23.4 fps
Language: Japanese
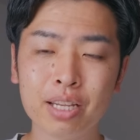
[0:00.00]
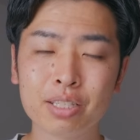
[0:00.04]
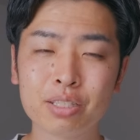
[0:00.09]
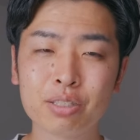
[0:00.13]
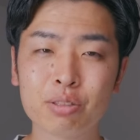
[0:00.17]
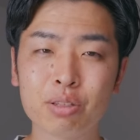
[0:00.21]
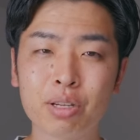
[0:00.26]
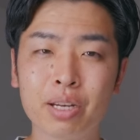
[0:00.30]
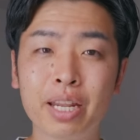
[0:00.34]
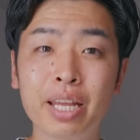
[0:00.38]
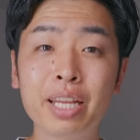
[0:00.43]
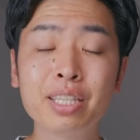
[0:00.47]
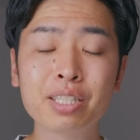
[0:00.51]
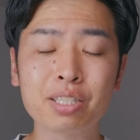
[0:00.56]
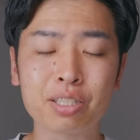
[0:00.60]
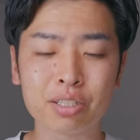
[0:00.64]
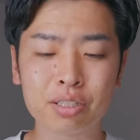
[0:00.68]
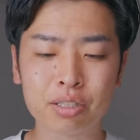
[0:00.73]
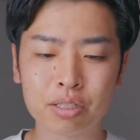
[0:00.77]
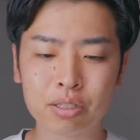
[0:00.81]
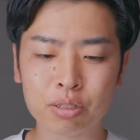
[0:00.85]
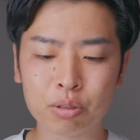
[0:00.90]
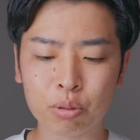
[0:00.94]
それ
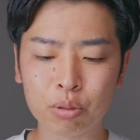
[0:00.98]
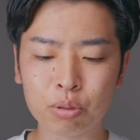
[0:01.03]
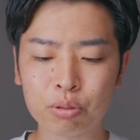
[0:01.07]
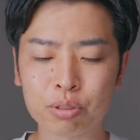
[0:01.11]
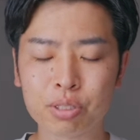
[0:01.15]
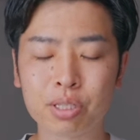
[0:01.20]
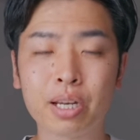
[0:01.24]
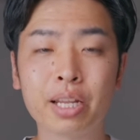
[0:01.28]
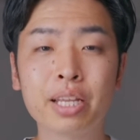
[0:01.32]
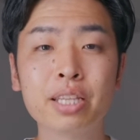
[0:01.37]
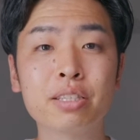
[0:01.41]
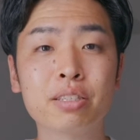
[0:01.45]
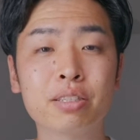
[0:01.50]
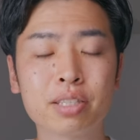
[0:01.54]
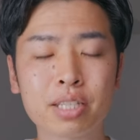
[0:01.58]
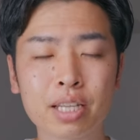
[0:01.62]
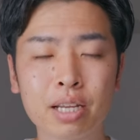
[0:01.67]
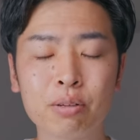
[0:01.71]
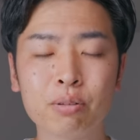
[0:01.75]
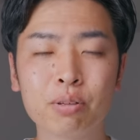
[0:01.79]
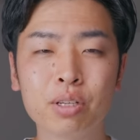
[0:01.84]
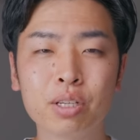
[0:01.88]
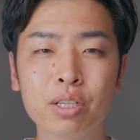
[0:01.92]
レンズ、どのレンズ
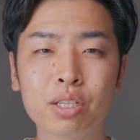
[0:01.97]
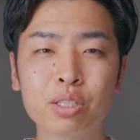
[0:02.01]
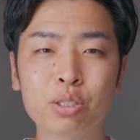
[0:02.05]
使う、